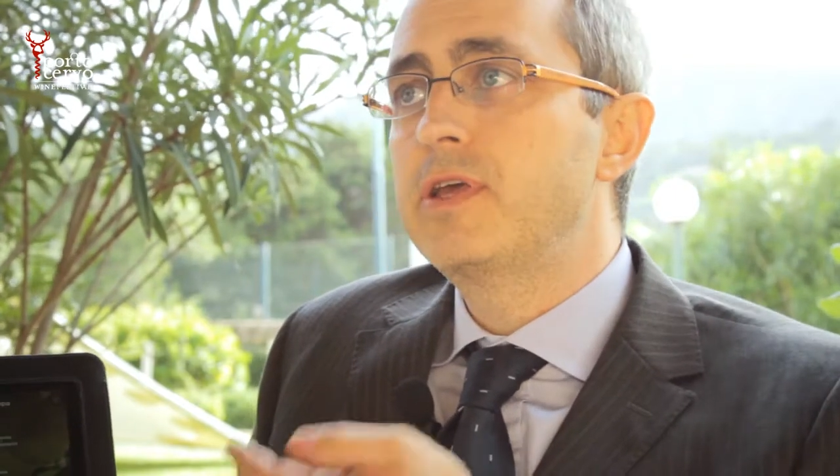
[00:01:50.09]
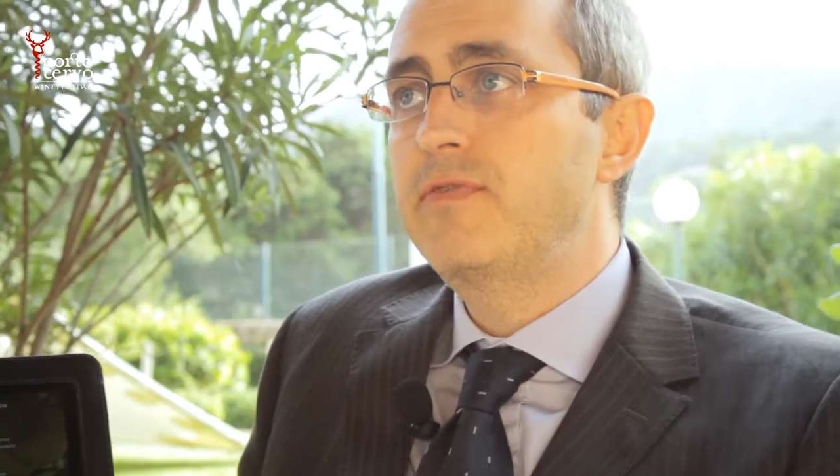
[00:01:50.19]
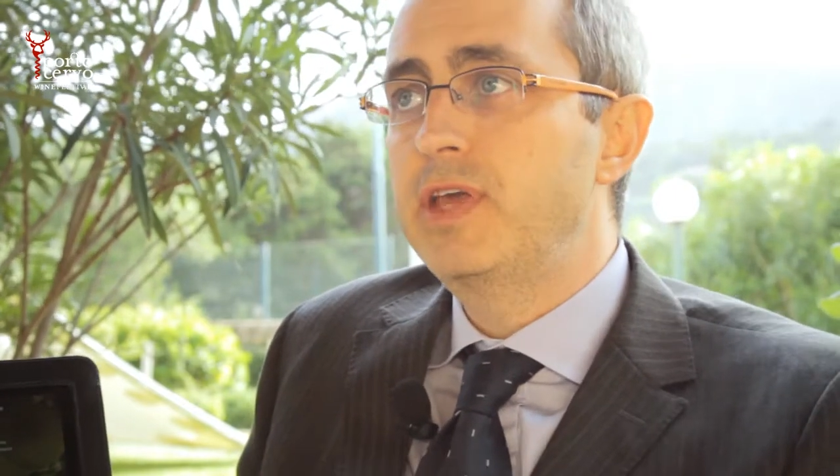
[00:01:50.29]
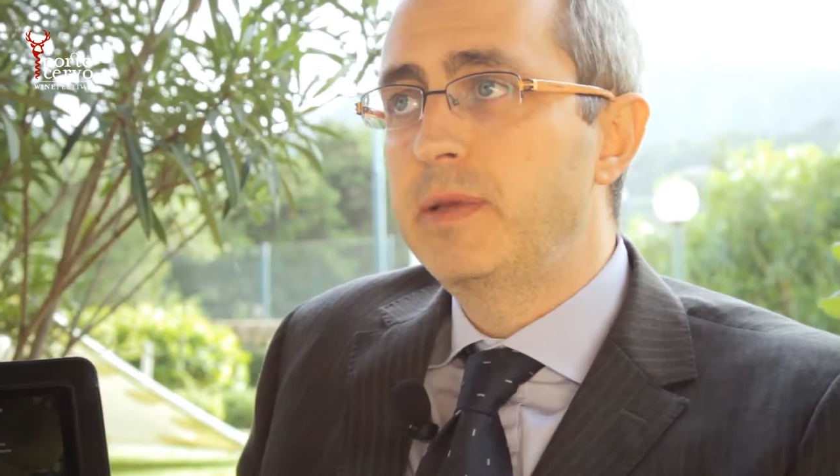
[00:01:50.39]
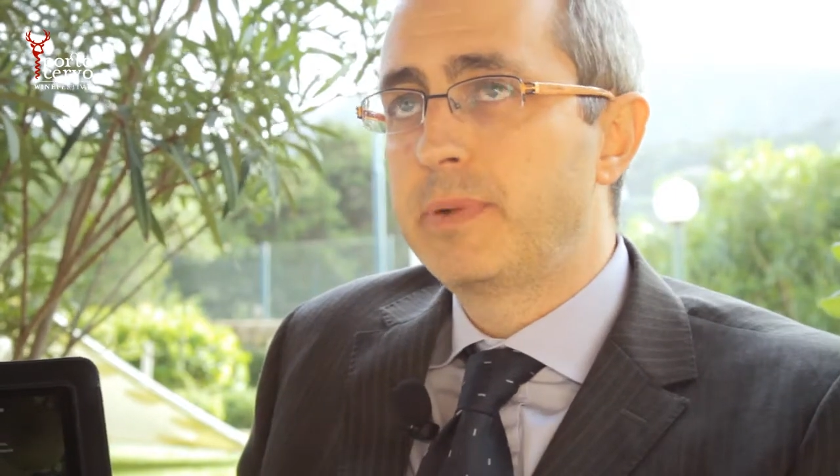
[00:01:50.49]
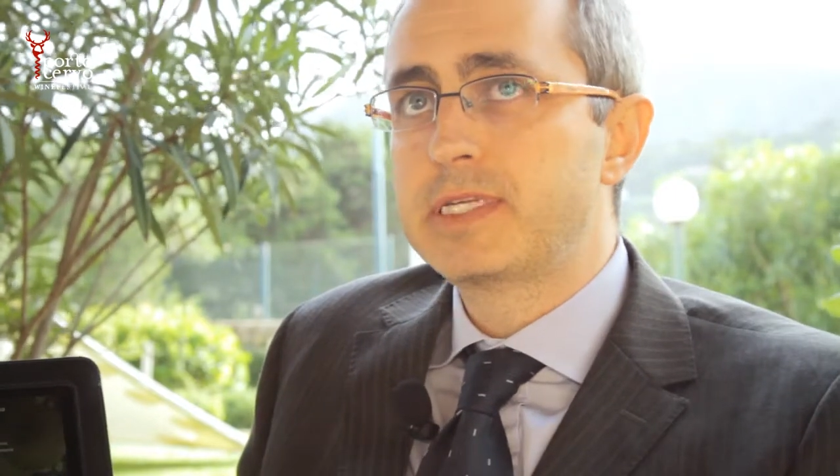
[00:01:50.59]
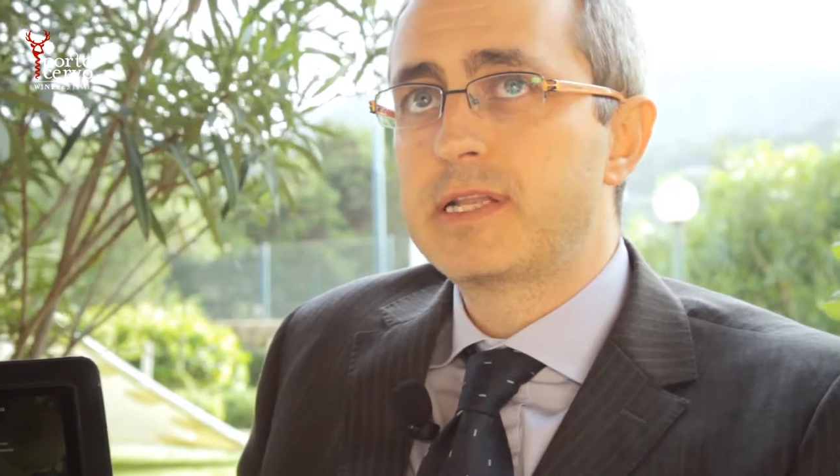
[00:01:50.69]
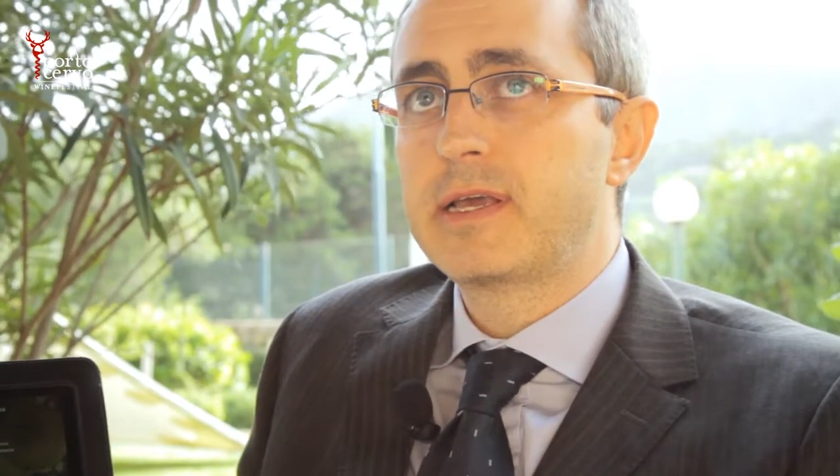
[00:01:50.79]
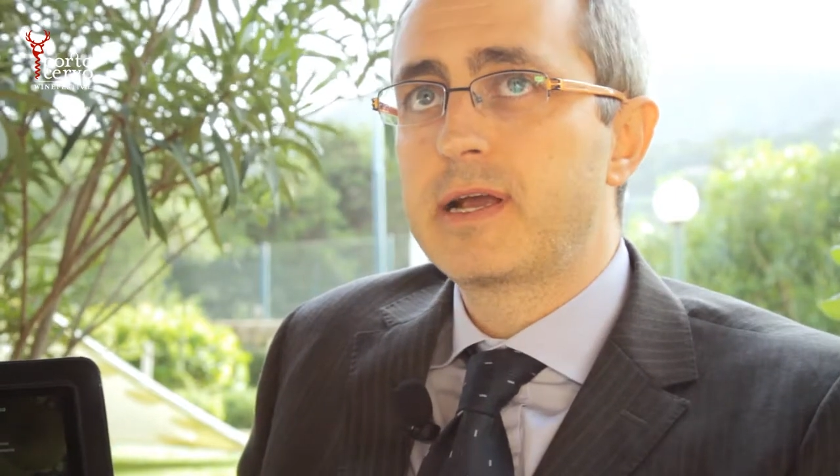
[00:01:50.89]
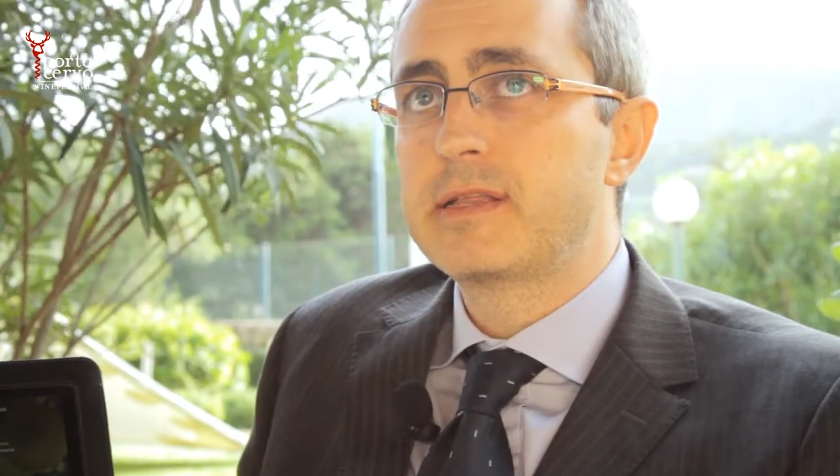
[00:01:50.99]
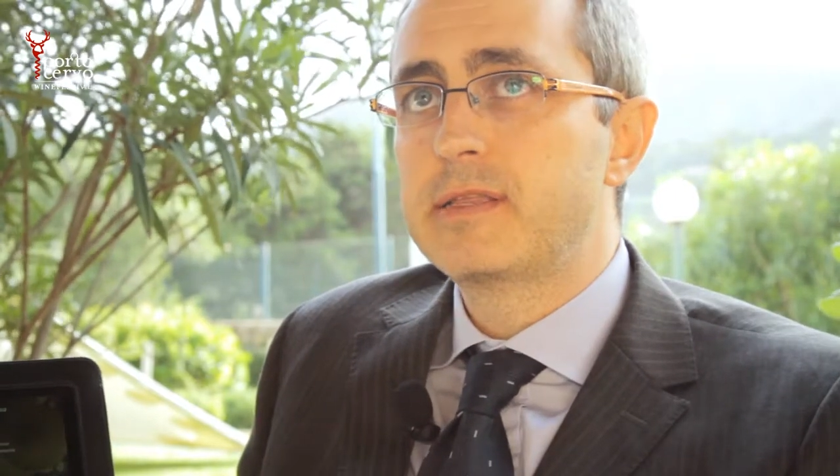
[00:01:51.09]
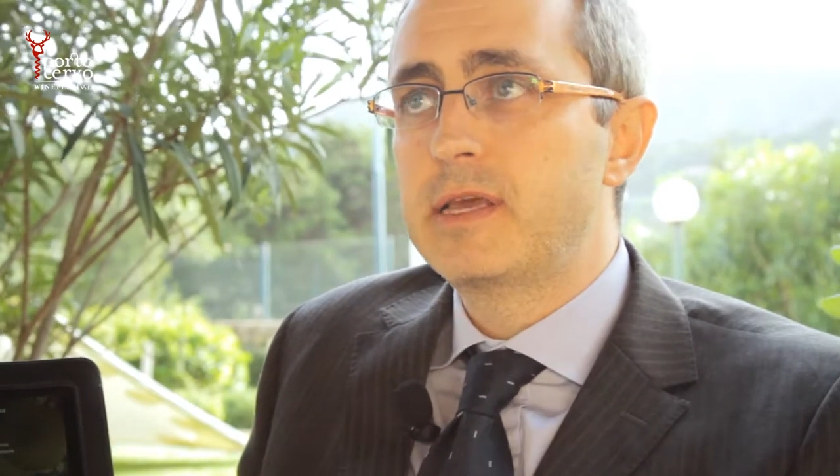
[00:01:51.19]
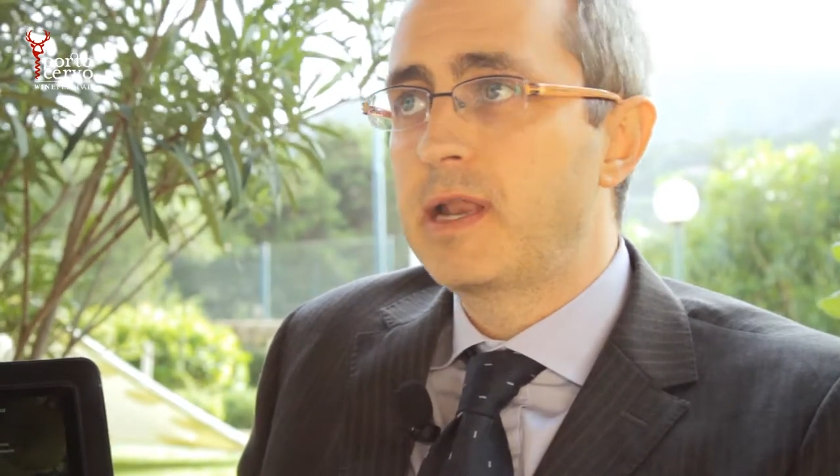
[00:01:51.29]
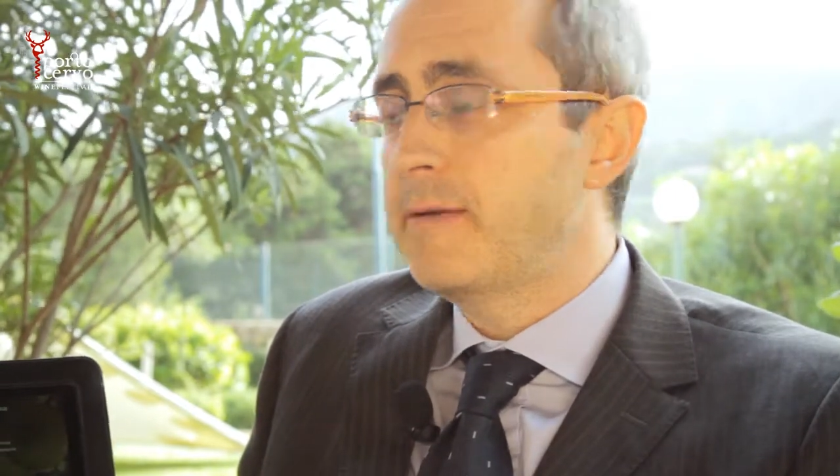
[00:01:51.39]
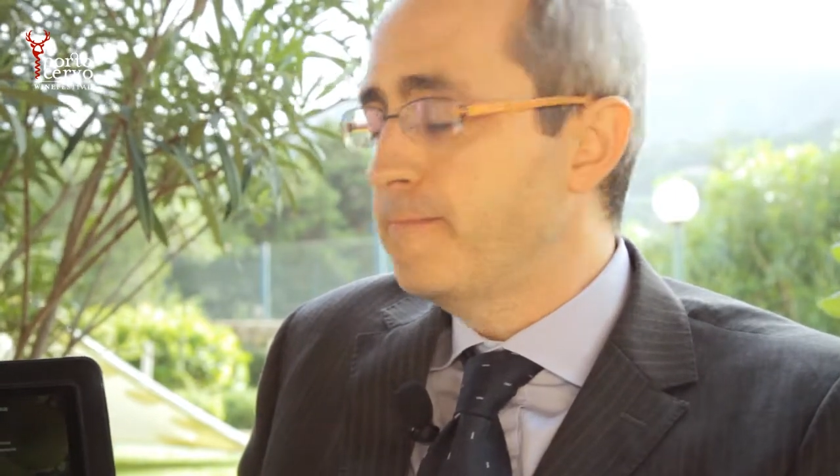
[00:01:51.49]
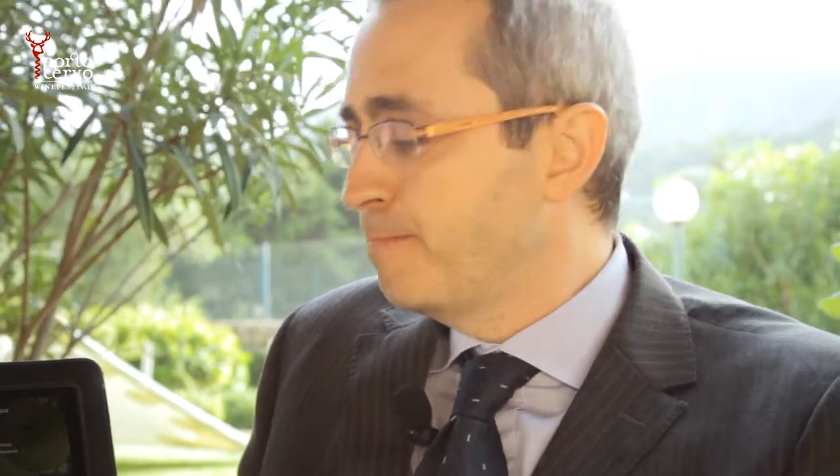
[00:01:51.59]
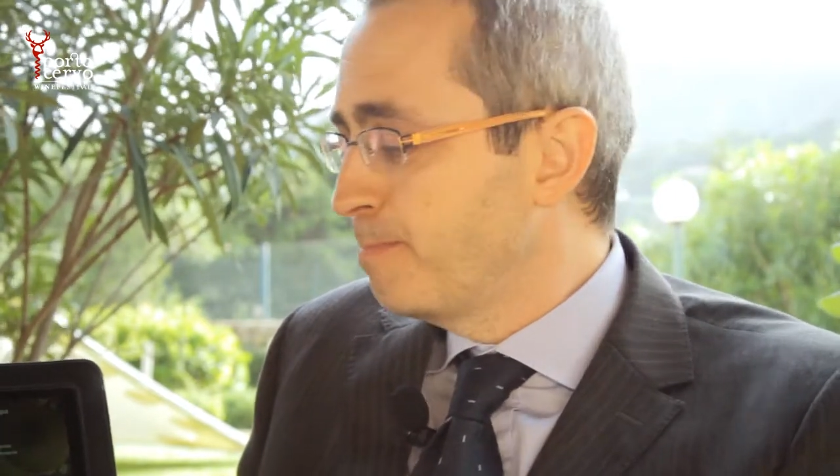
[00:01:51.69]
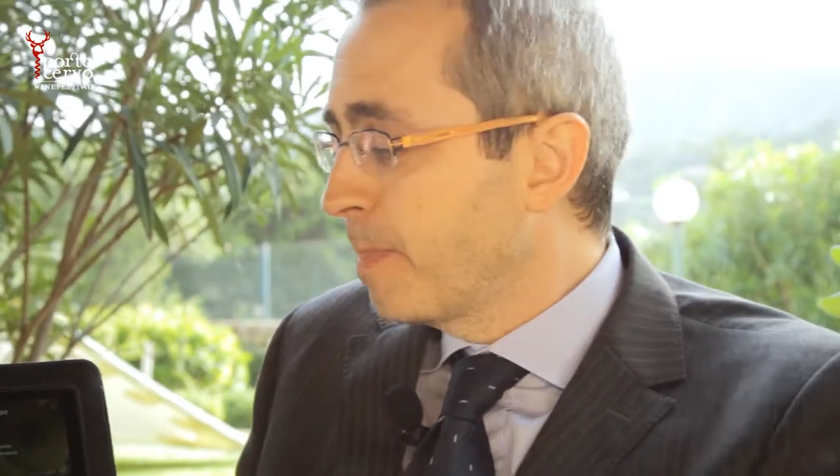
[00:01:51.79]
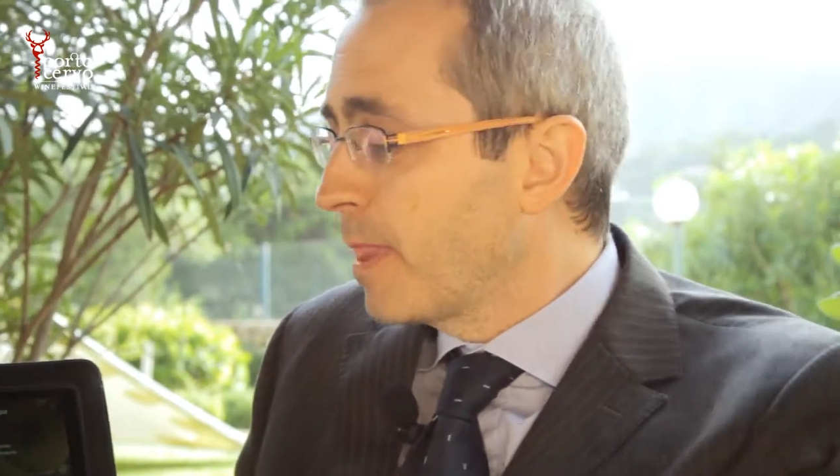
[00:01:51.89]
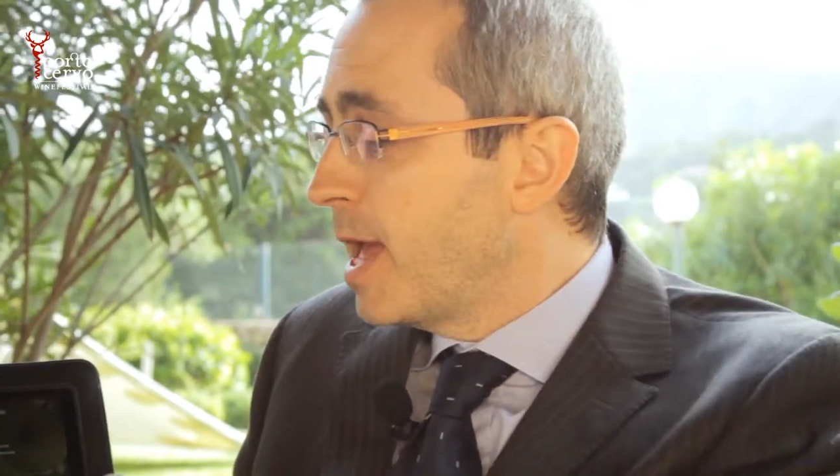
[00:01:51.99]
i vini presenti in cantina
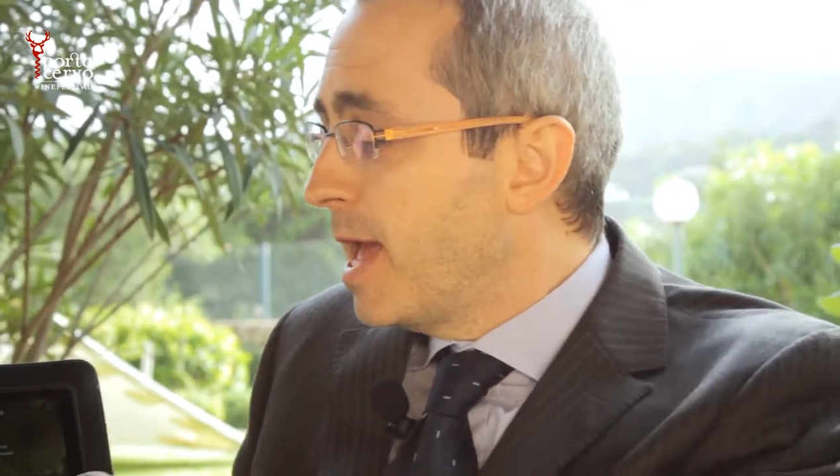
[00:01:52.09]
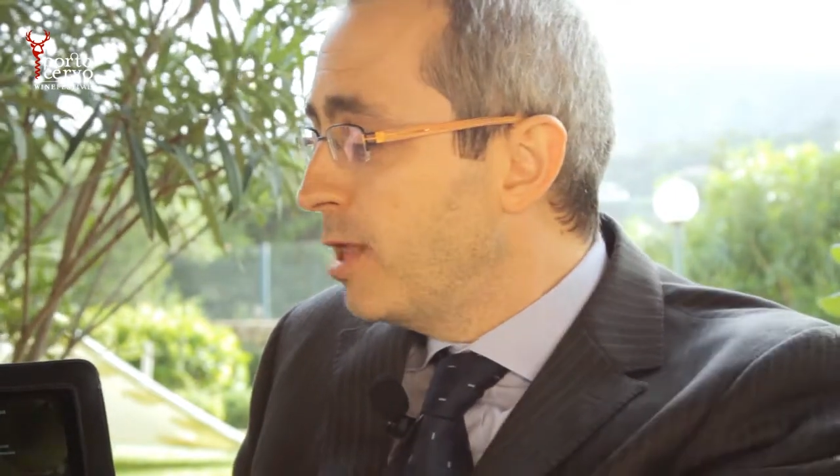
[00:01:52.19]
e